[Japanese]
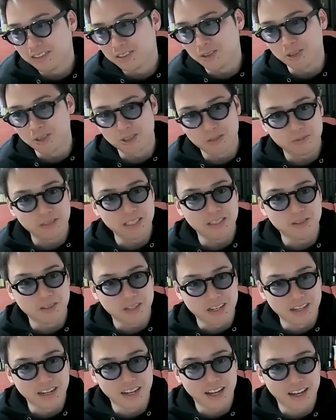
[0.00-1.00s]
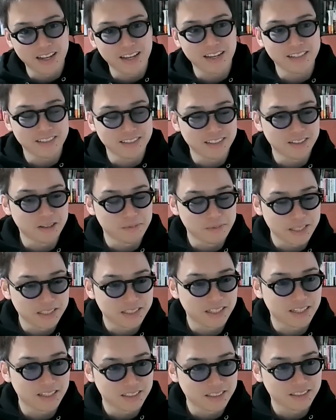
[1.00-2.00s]
そのスピード感が速いっていうのは
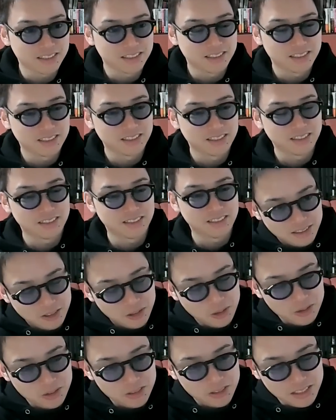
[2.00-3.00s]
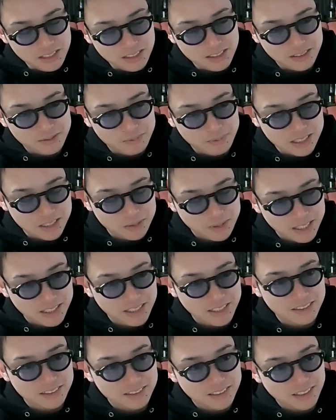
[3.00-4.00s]
めっちゃ大事。特に真面目
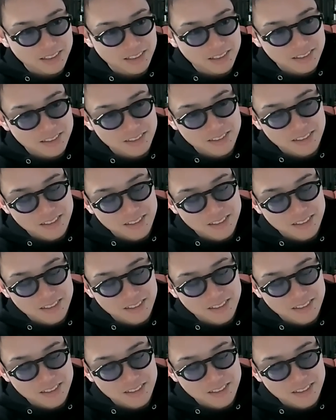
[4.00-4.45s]
さですね。